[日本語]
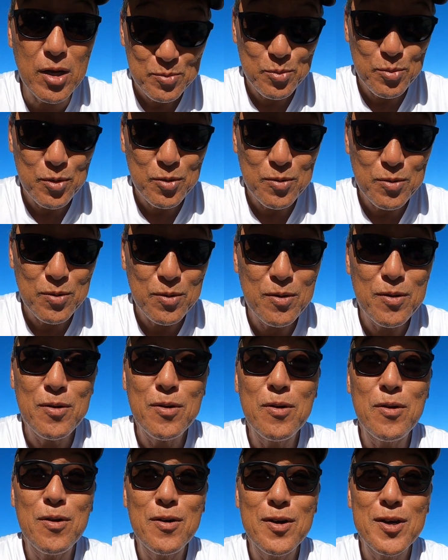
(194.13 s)
んも
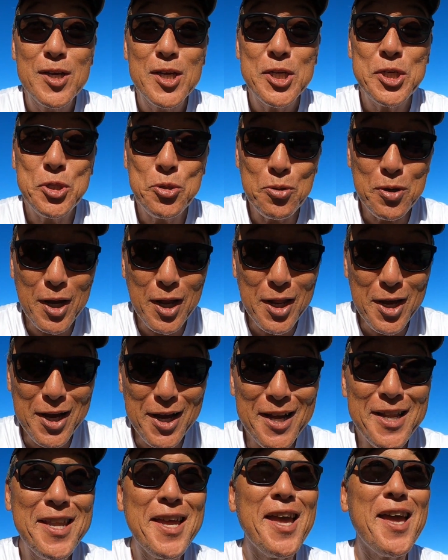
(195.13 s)
う人柄
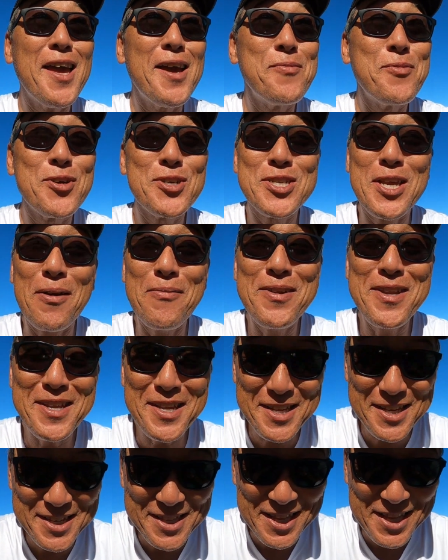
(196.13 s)
がねもう喋
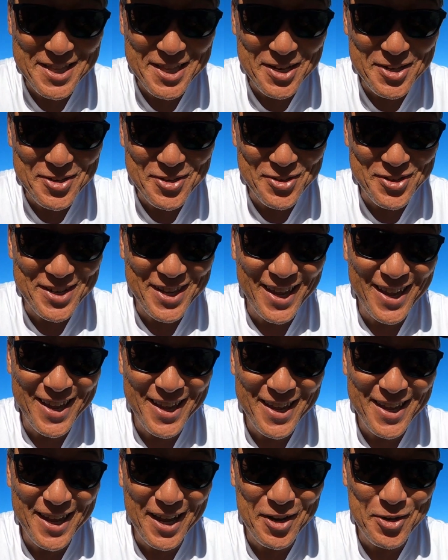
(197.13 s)
りに出てるよ
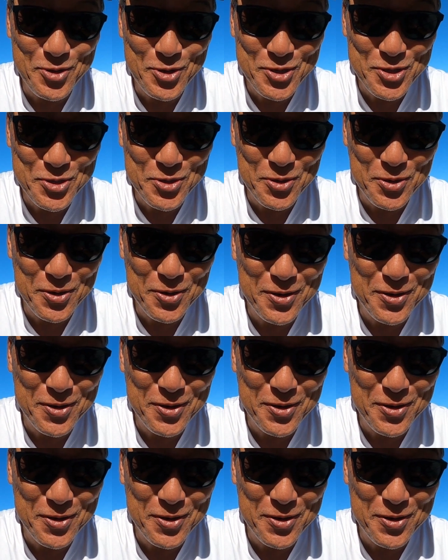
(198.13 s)
ねあの人